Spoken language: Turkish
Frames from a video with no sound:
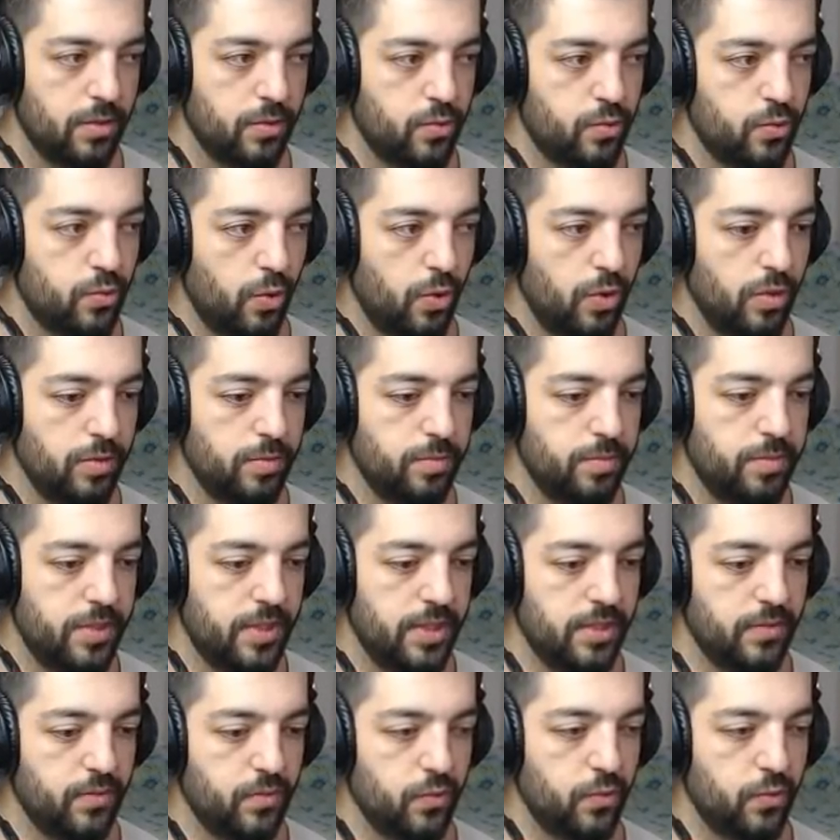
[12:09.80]
Son
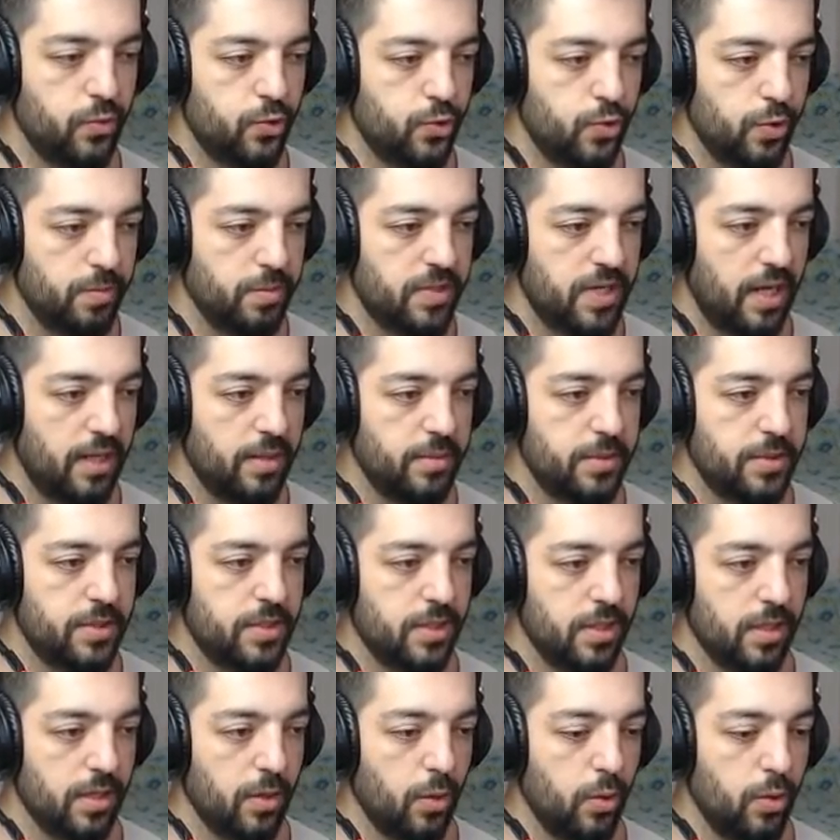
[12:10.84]
bir vuruşum
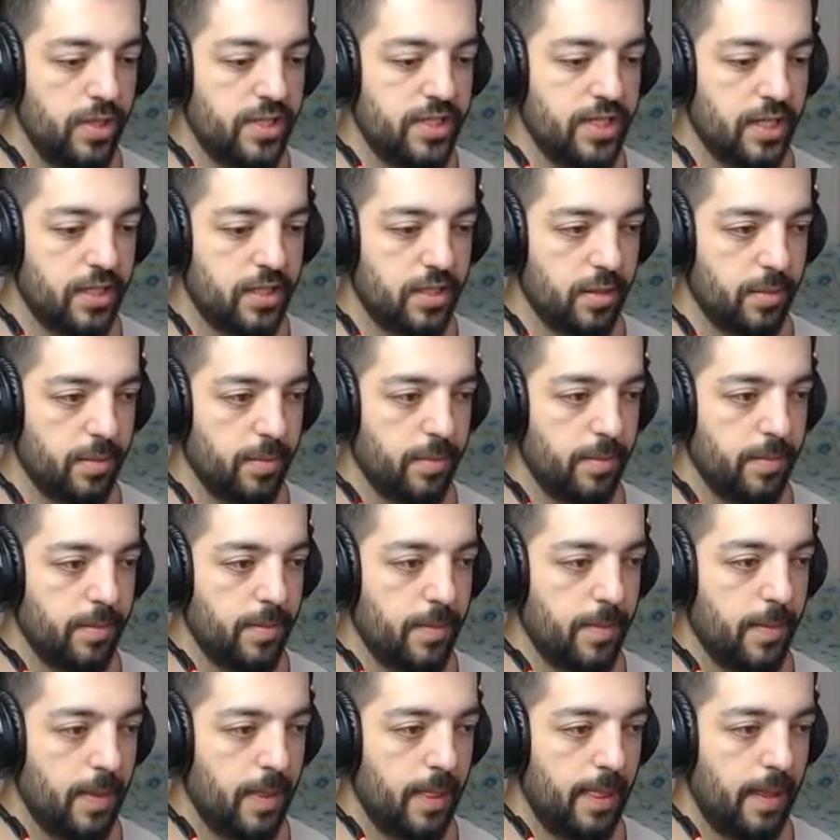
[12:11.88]
kalmıştı. Ölecektim.
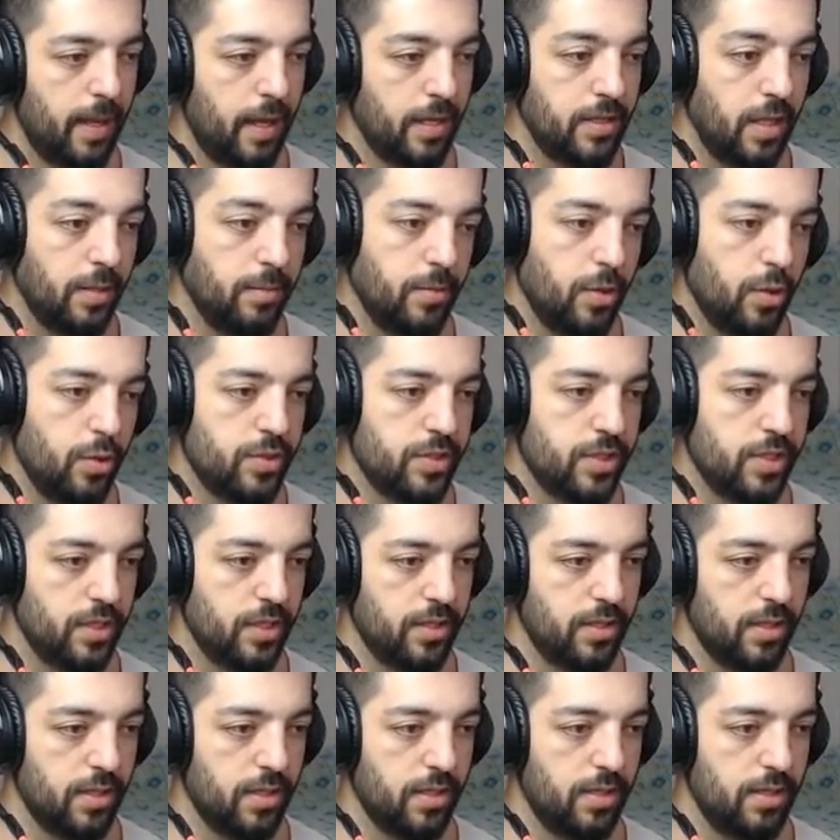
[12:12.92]
Adam da
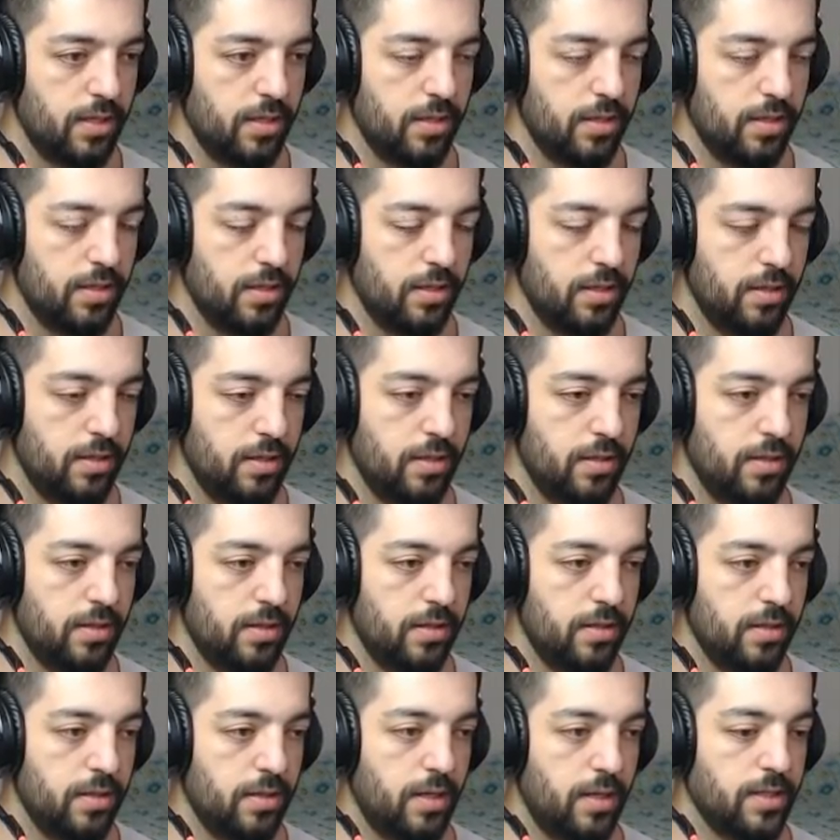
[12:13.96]
ölecekti.
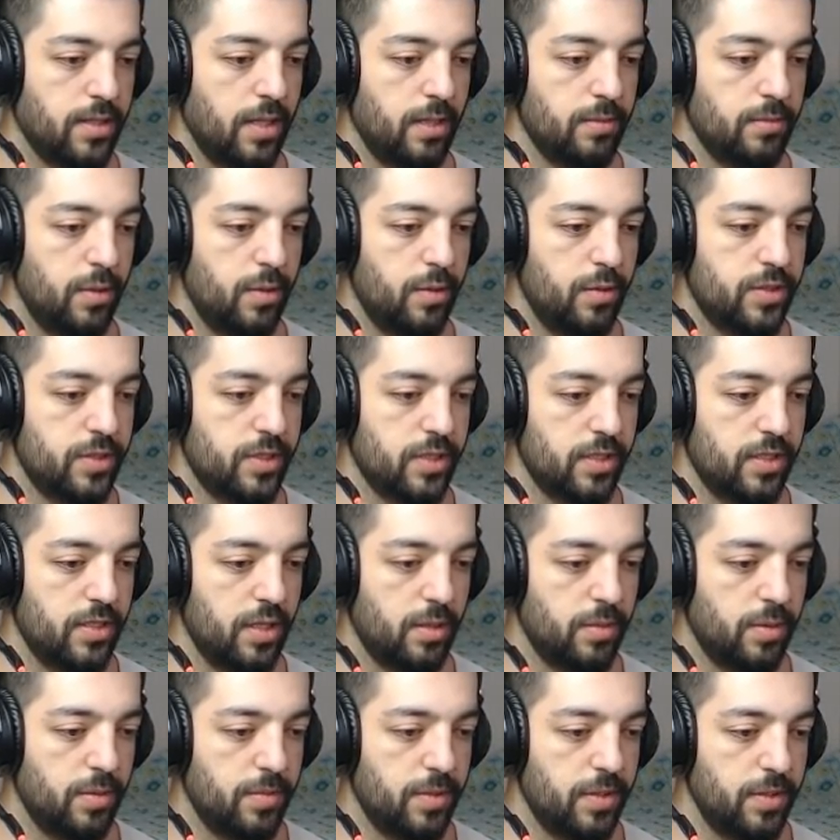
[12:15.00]
Adam da
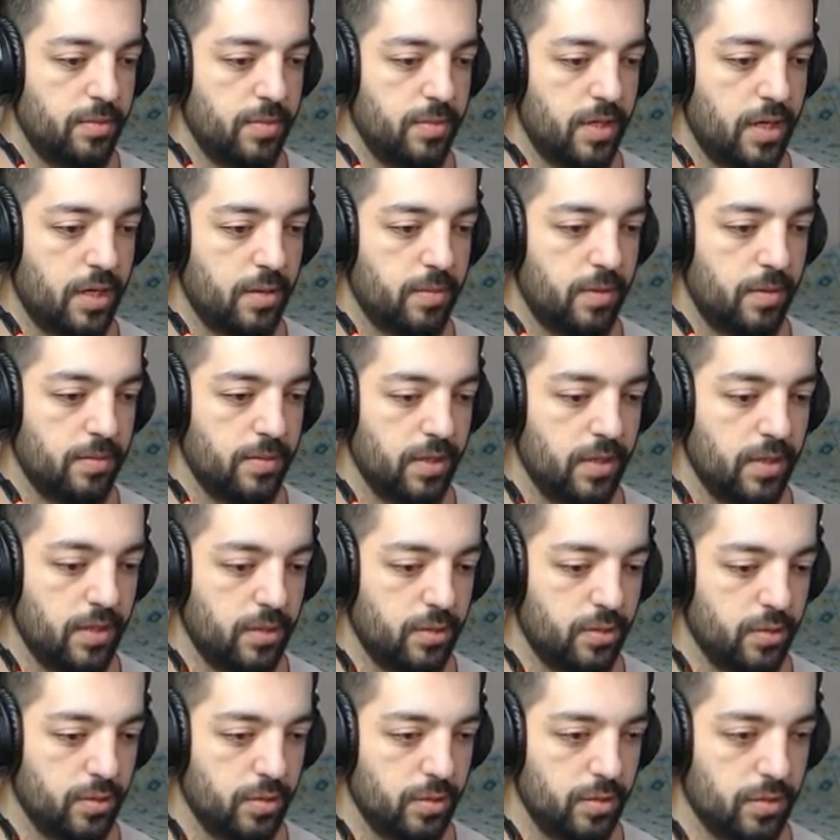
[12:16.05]
ölecekti ama benim bırakmam
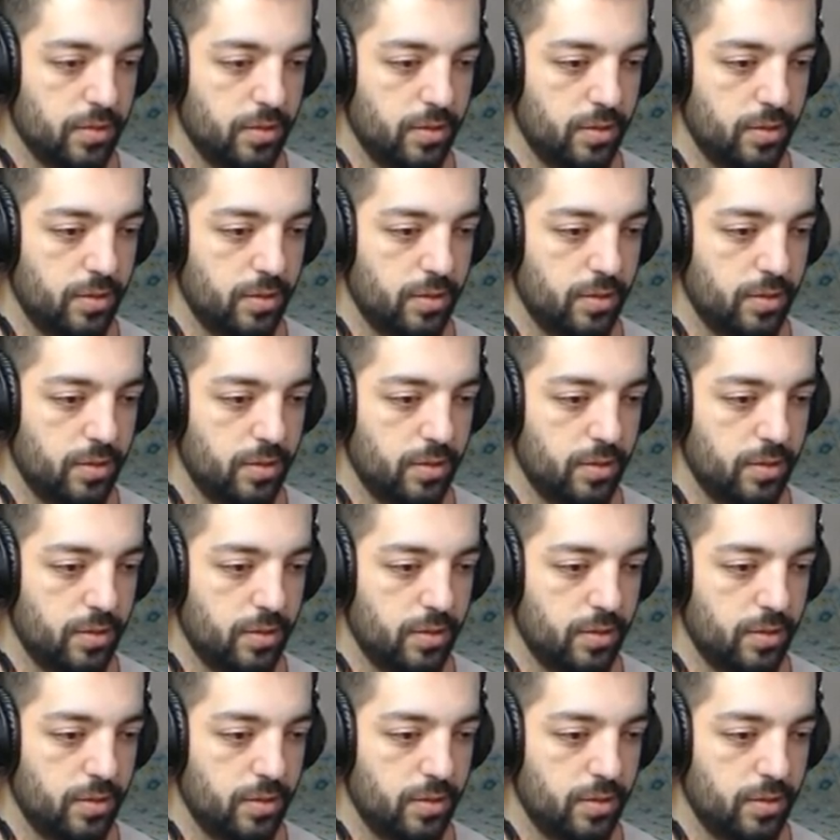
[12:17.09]
gerekiyordu